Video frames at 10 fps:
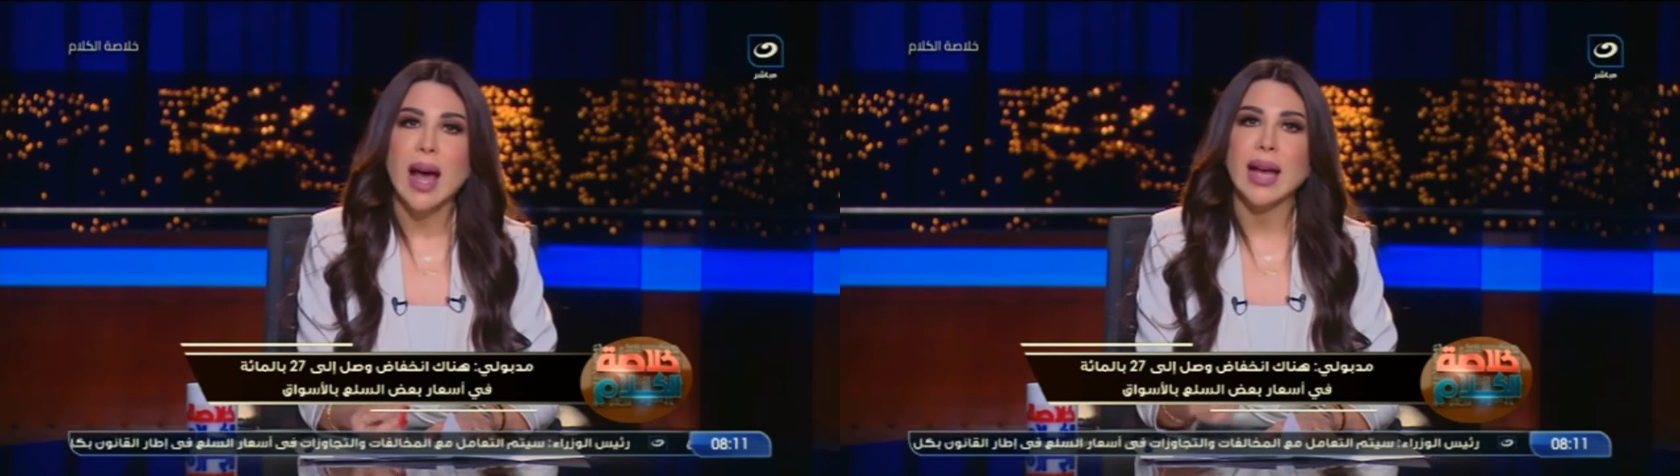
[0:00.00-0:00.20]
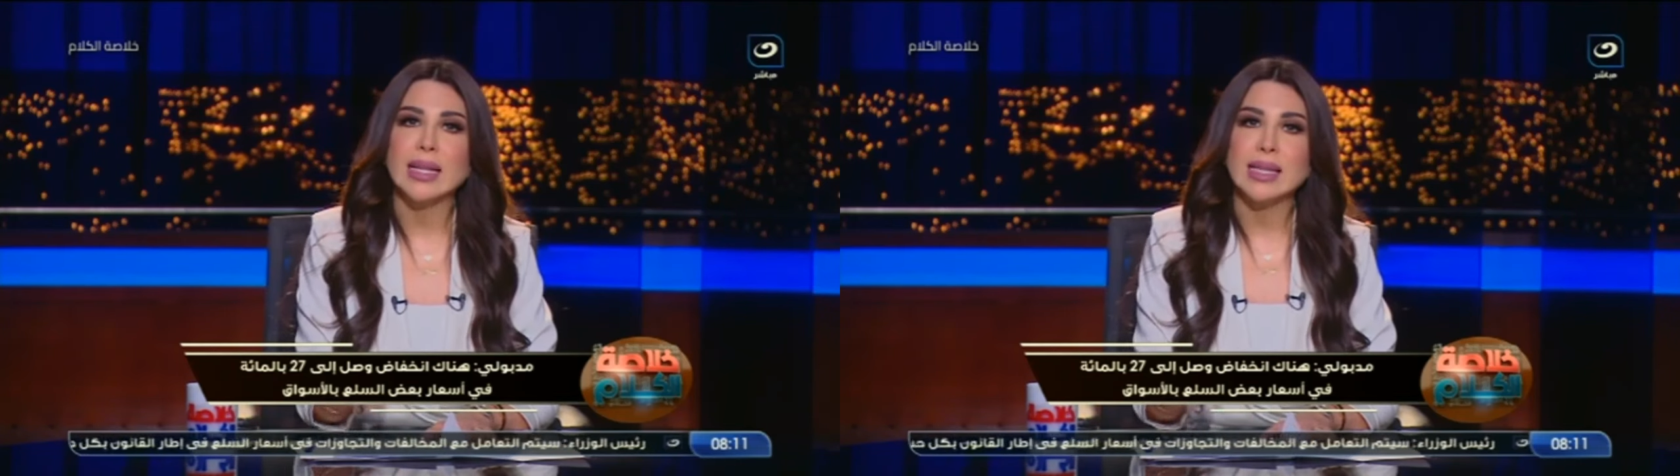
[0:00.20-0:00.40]

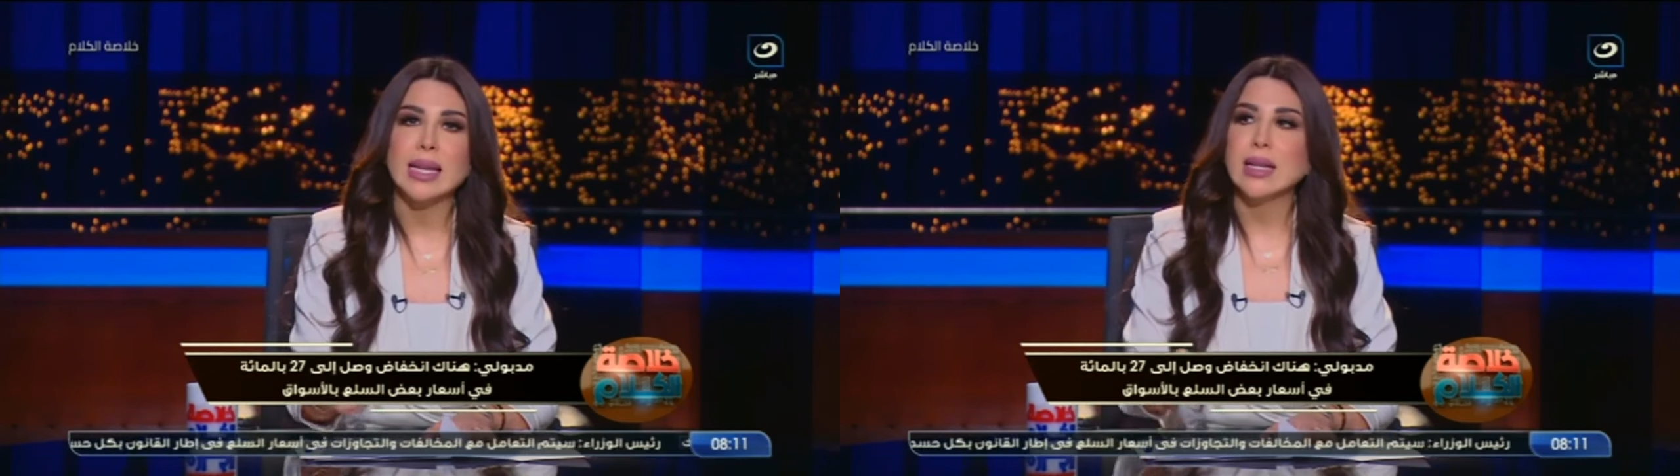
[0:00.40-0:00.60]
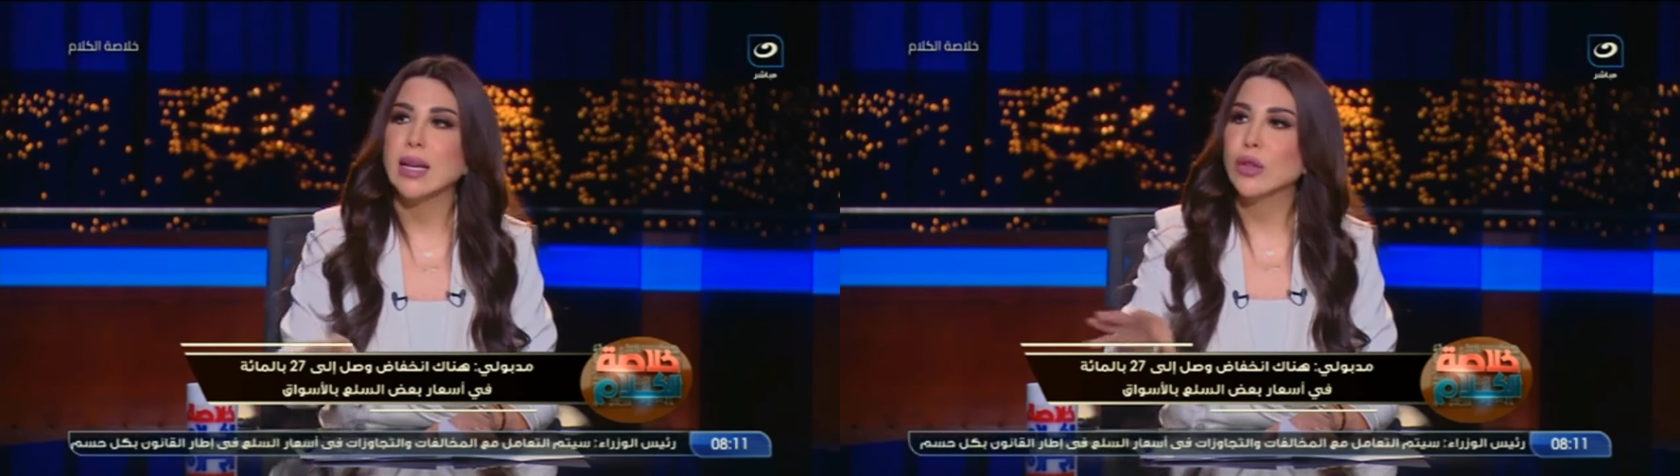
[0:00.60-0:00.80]

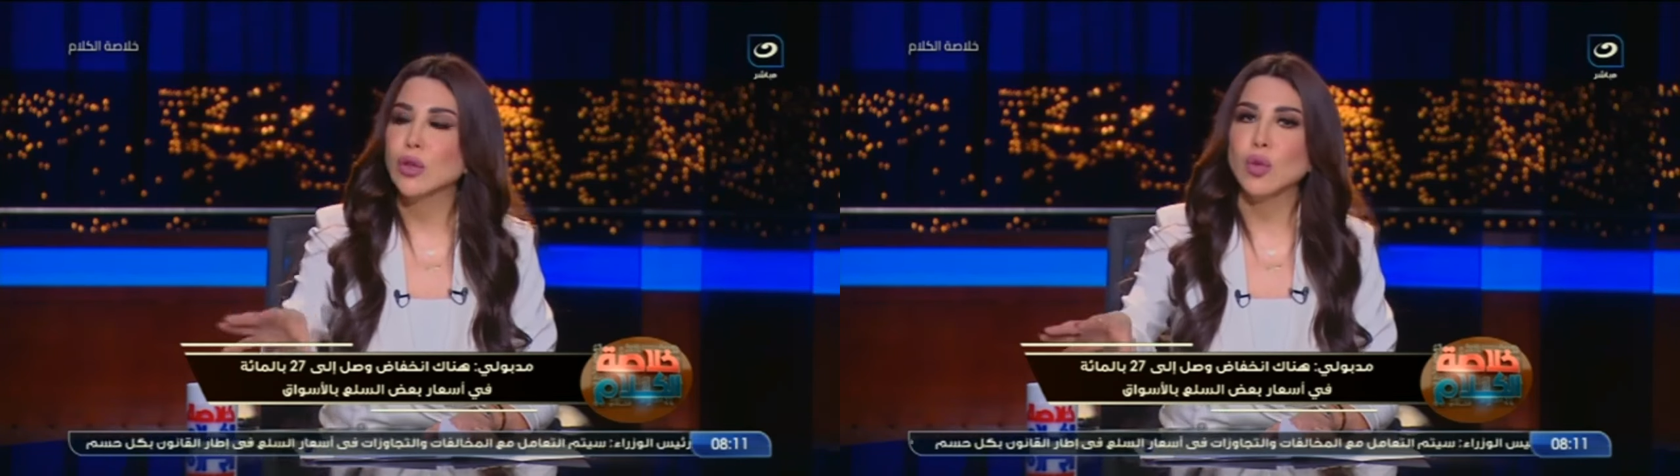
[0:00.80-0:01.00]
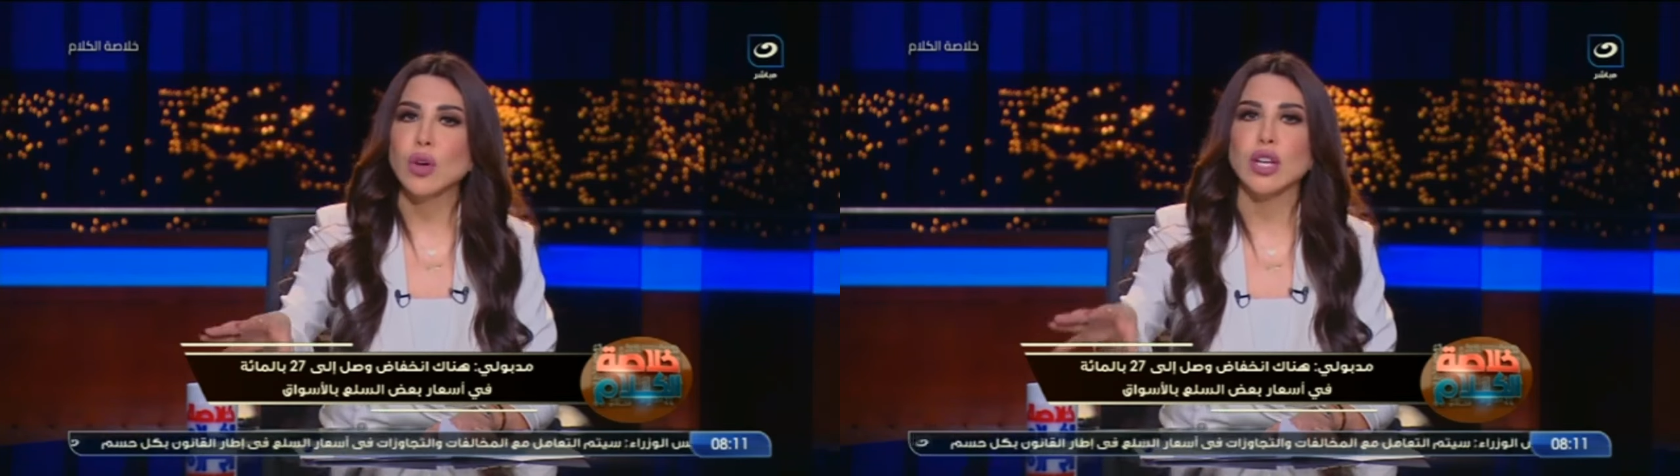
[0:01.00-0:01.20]
عايزين
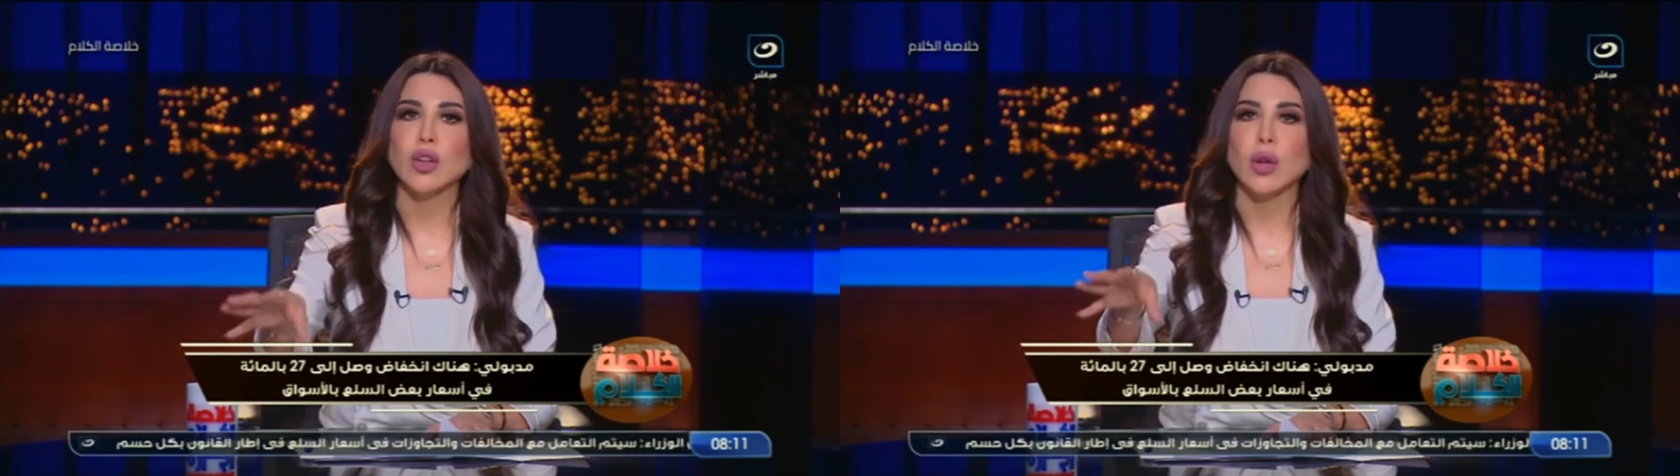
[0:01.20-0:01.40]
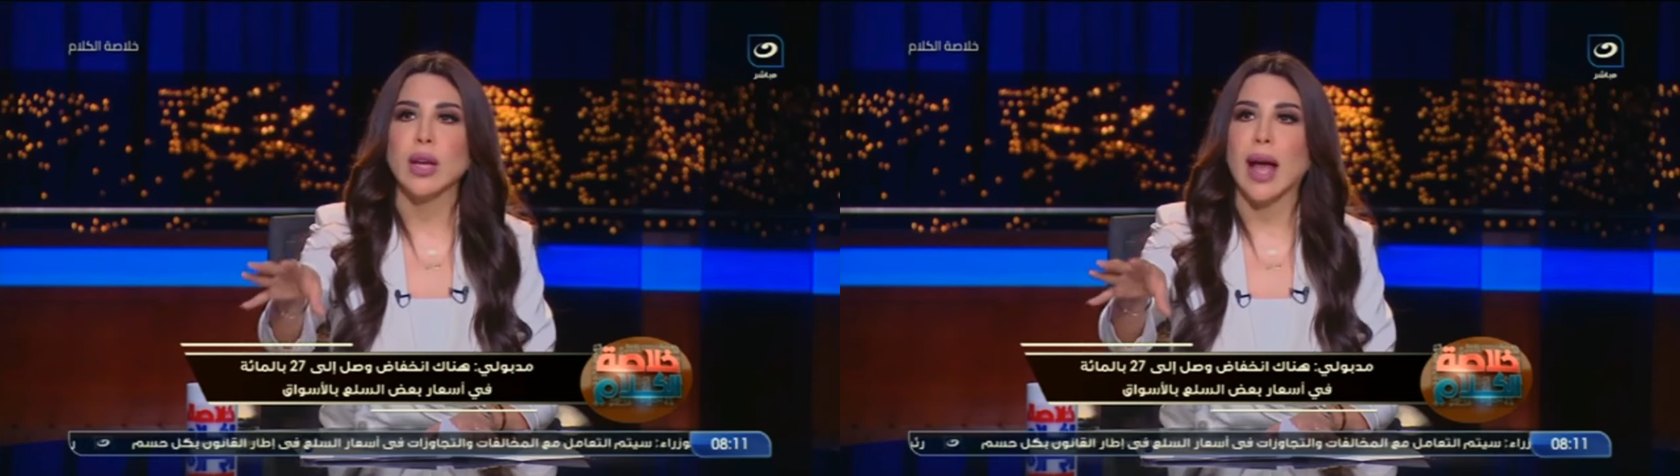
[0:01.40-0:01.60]
انه انه